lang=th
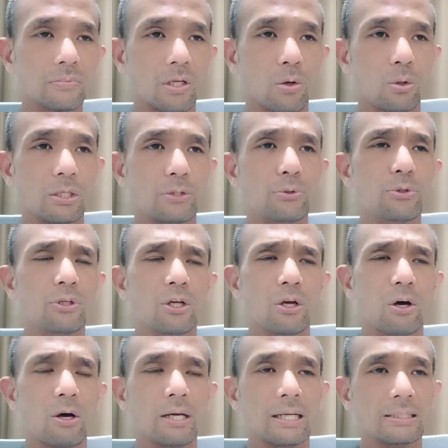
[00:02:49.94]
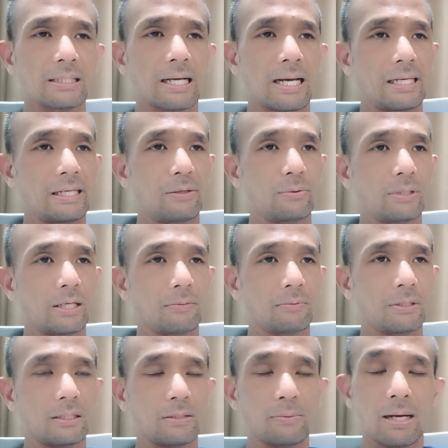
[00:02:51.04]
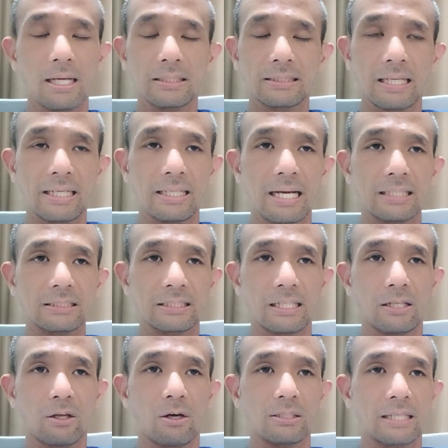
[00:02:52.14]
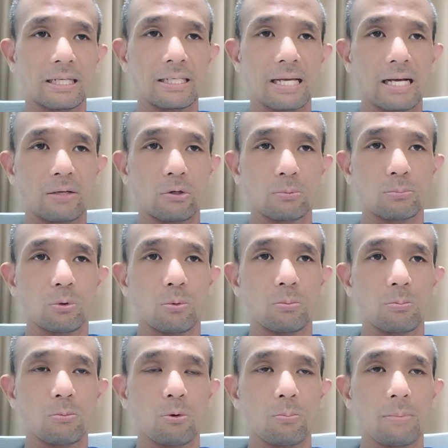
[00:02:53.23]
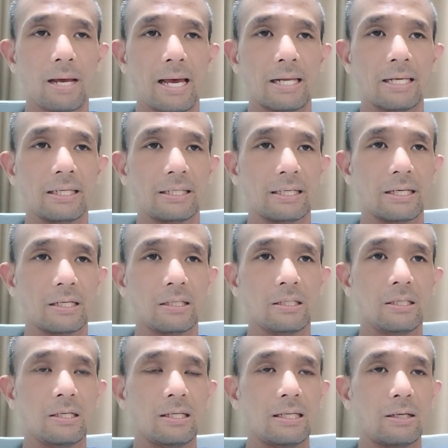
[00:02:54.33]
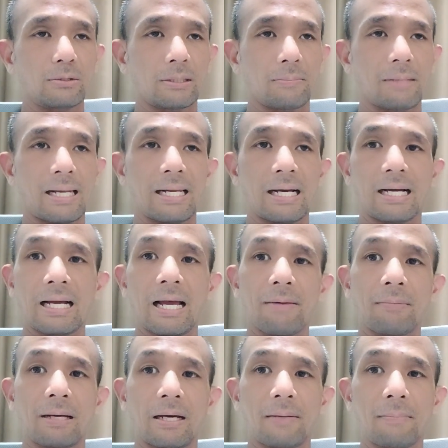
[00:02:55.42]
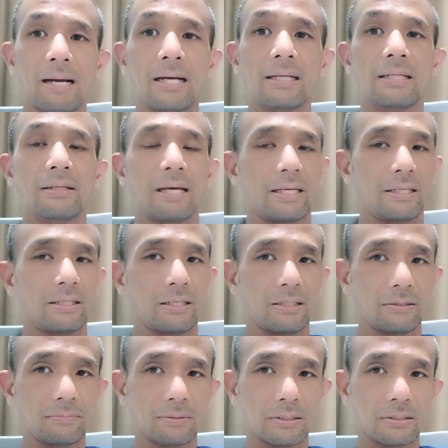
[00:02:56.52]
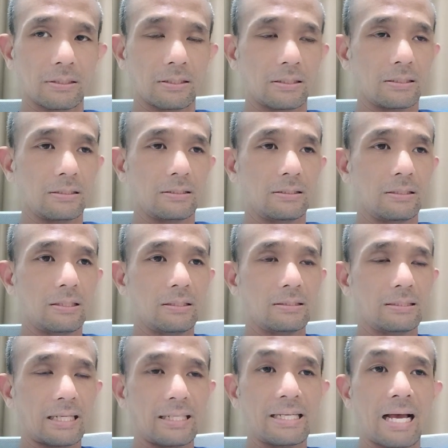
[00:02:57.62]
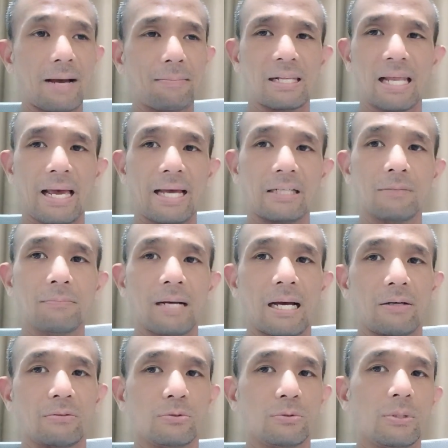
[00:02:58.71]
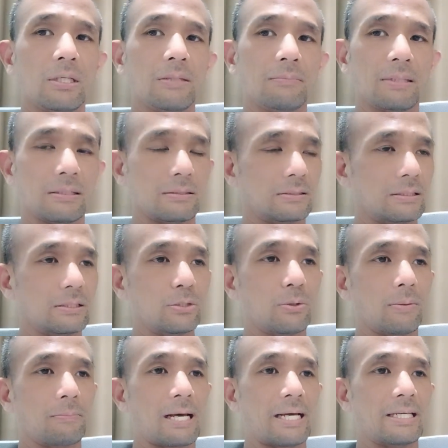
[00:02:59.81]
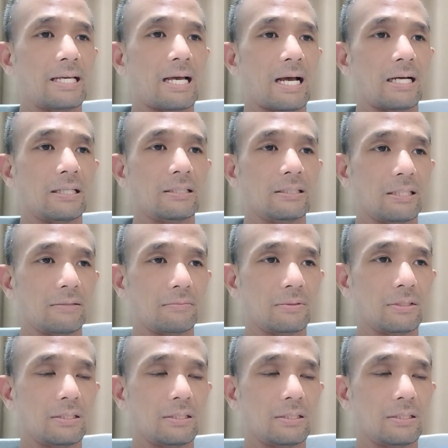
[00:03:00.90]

คนอายุน้อยๆอาจจะหายเร็วนะครับ หรือว่าใช้ยาสเตียรอยใช้ยากดภูมิภูมิแพ้อะไรเงี้ย เราทำร้ายร่างกายมามากแค่ไหนนะเป็นก็ใช้ยามันแรงหรือเปล่าด้วย มันขึ้นอยู่กับหลายอย่างนะครับ